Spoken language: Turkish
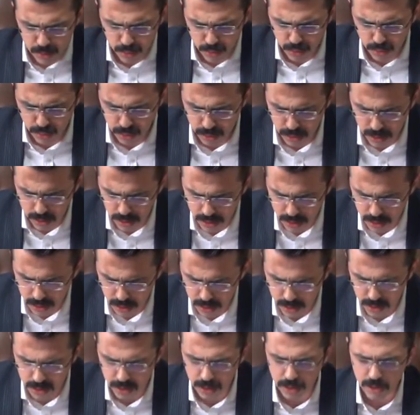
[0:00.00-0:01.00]
Bu
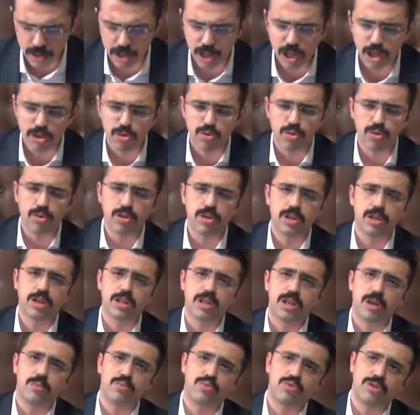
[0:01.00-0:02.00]
e, tiyatro
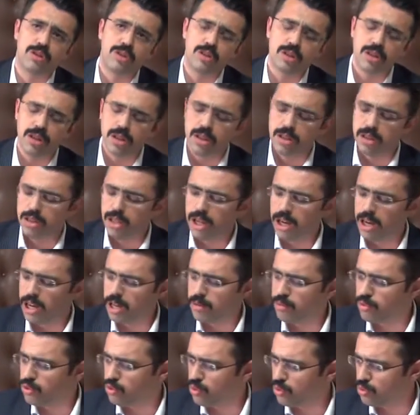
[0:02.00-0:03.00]
kitap üzerinden
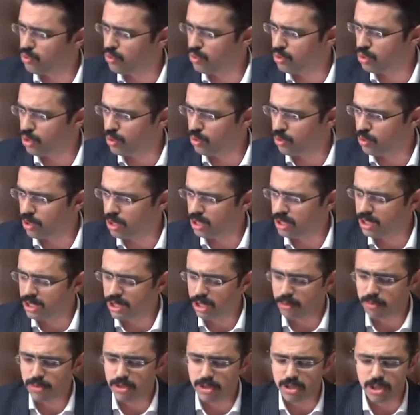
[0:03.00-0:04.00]
derlenmiş olduğundan dolayı
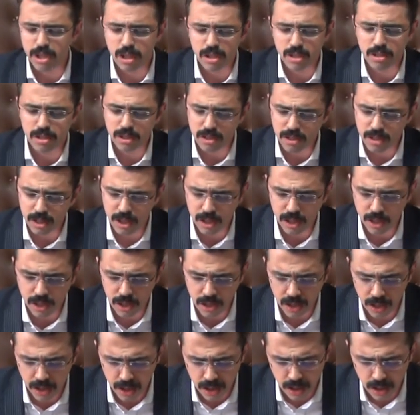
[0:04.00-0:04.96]
kitabın içerisindeki